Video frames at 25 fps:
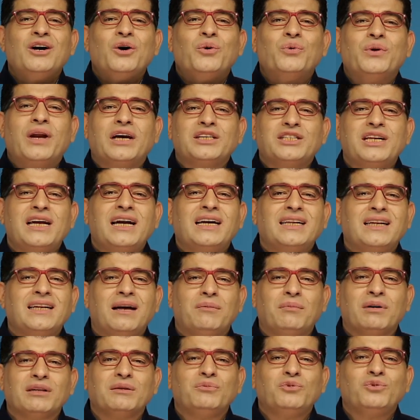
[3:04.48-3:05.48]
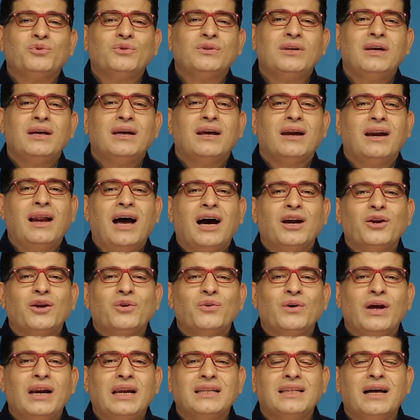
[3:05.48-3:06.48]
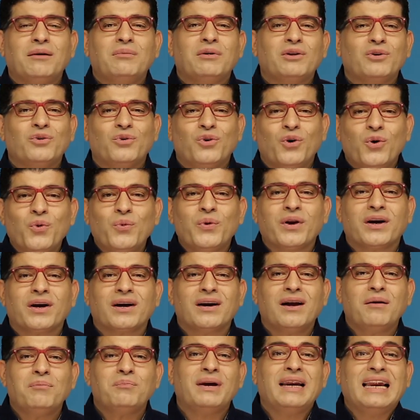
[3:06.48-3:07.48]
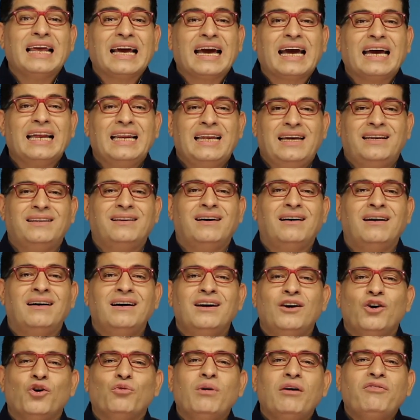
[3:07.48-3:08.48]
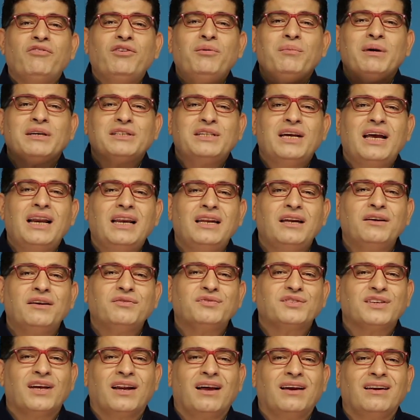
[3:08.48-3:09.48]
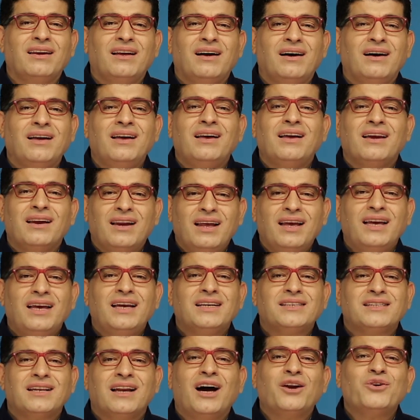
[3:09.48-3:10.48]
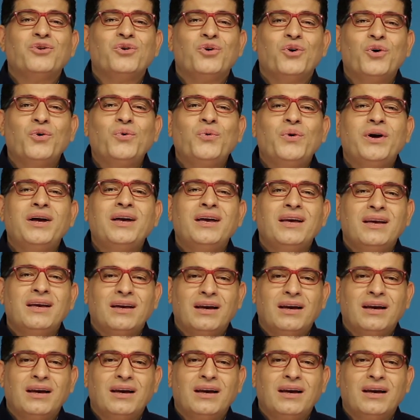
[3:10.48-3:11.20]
ونجاحنا مضمون لانه يلي ضمنه هو الرب اللي خلقنا وما في مجال يفشل الله ليش لانه هو